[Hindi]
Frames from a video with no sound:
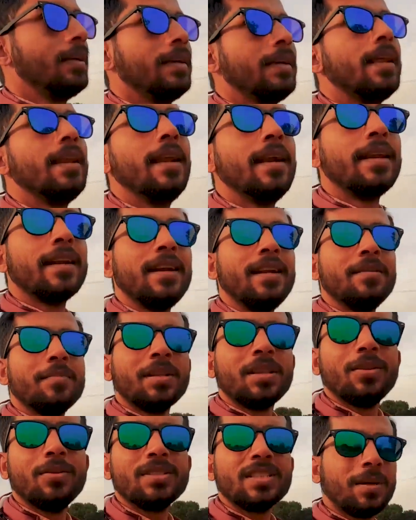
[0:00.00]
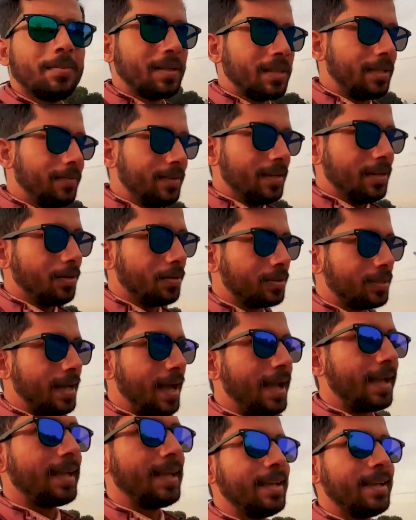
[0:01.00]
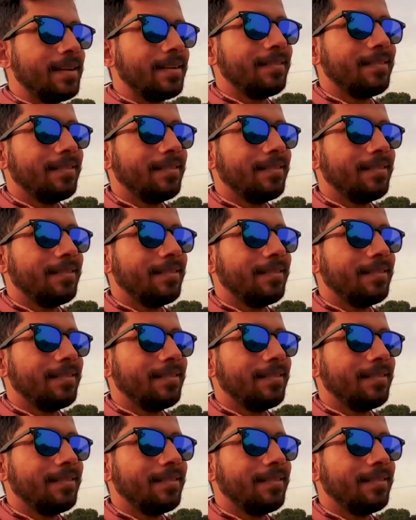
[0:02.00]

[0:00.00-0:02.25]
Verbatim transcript: ये लिटरली मतलब इसका मतलब ये होता है कि